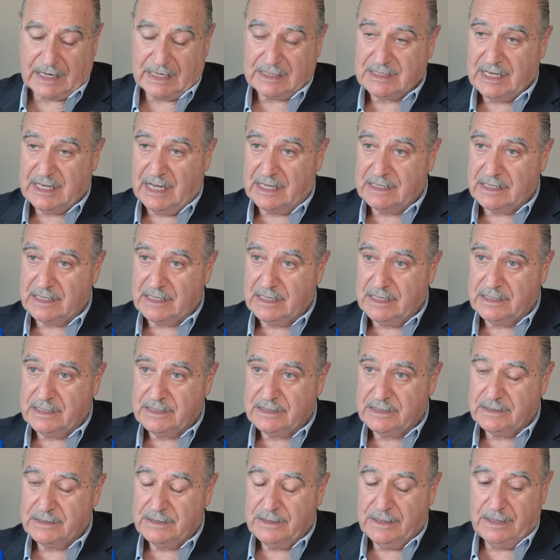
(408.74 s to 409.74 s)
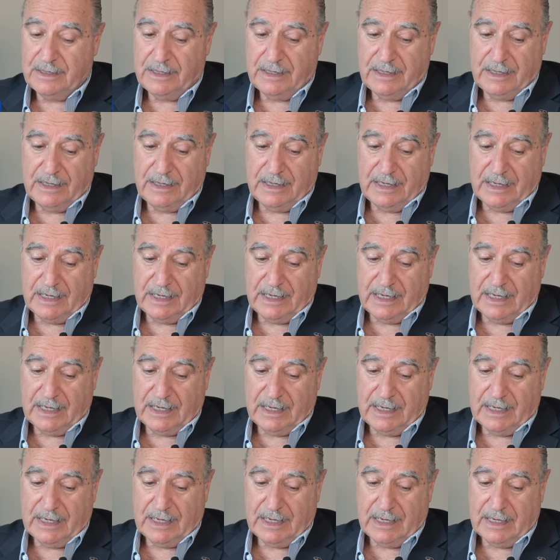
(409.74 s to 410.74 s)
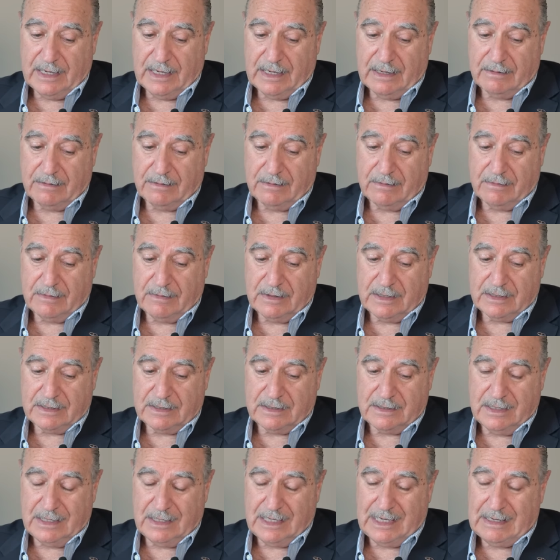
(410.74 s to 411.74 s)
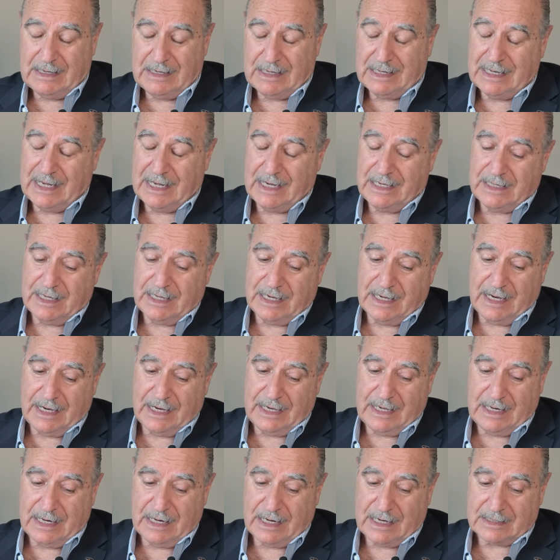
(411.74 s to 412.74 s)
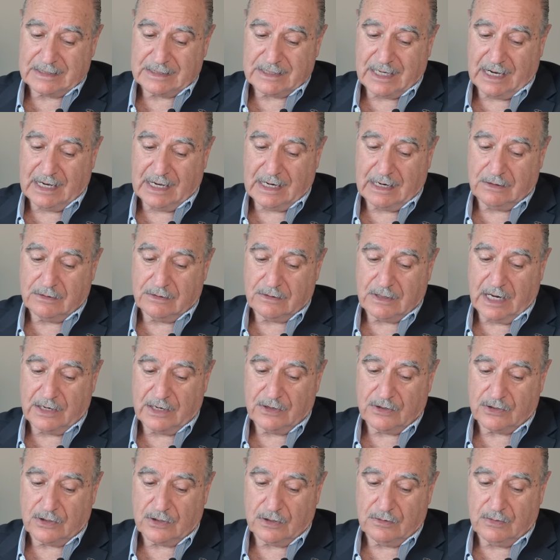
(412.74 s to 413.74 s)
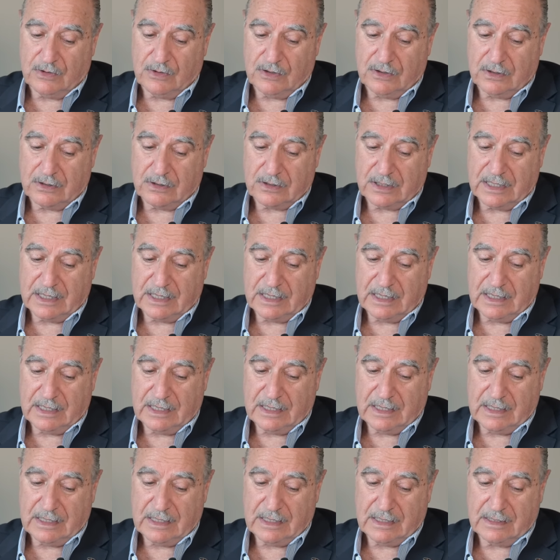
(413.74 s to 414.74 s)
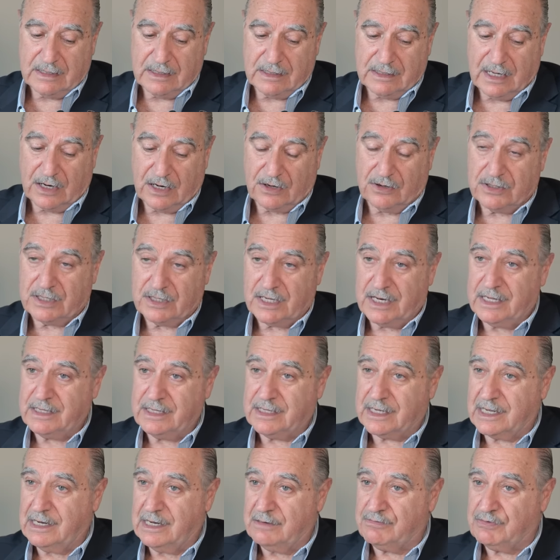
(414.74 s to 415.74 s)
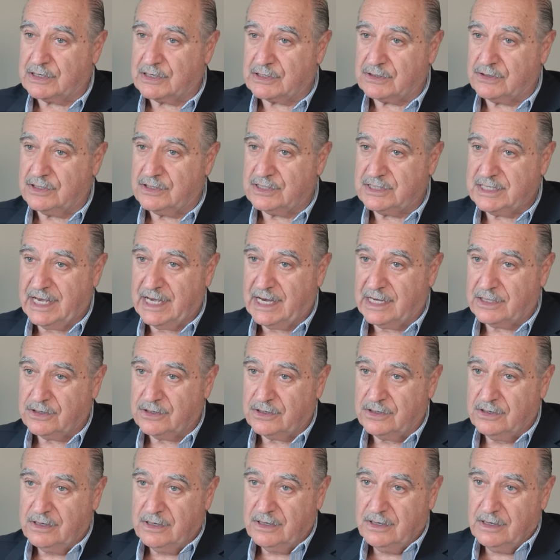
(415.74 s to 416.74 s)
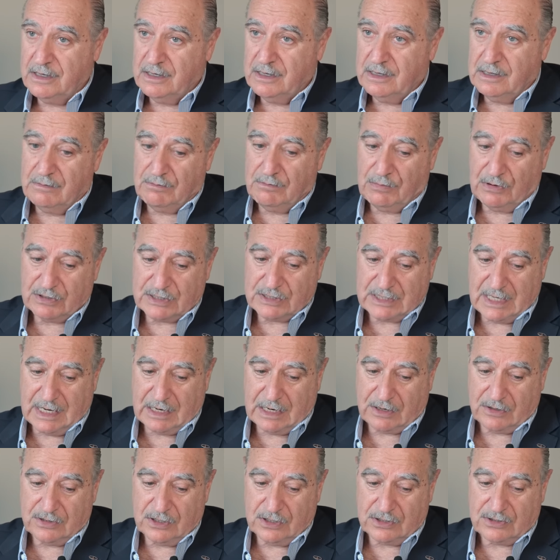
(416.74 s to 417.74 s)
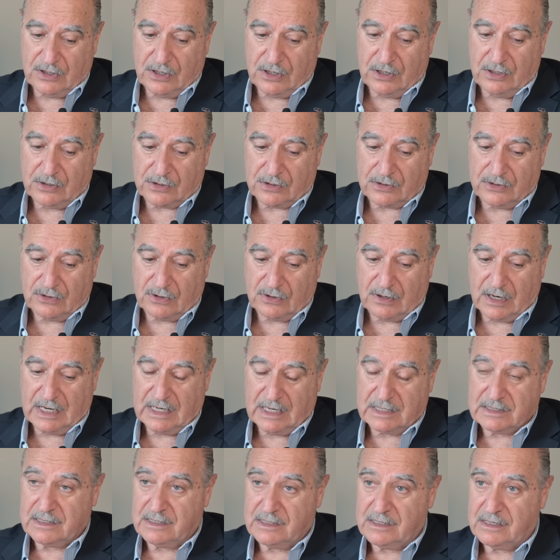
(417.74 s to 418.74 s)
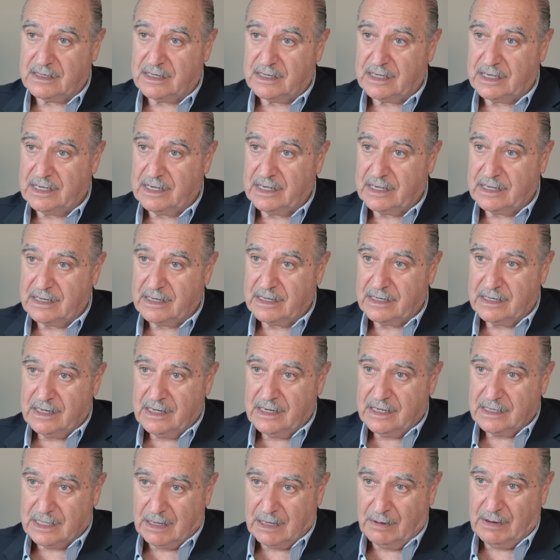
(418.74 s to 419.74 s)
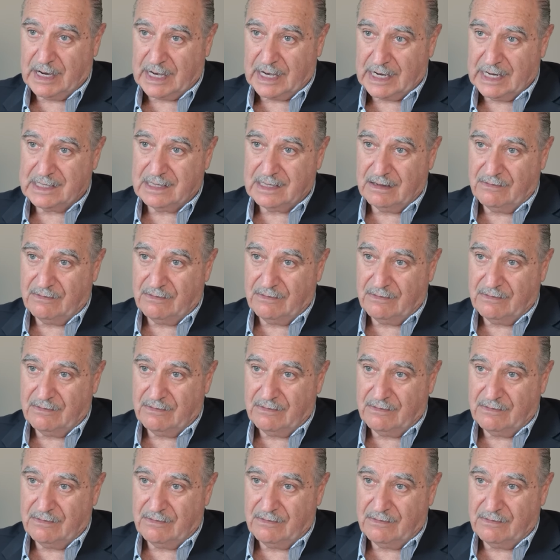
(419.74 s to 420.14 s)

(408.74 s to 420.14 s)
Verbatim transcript: rasantes eh, y, la idea era llegar a un aeródromo del continente que era Puerto Deseado, pero ya las condiciones nocturnas eh, daban gran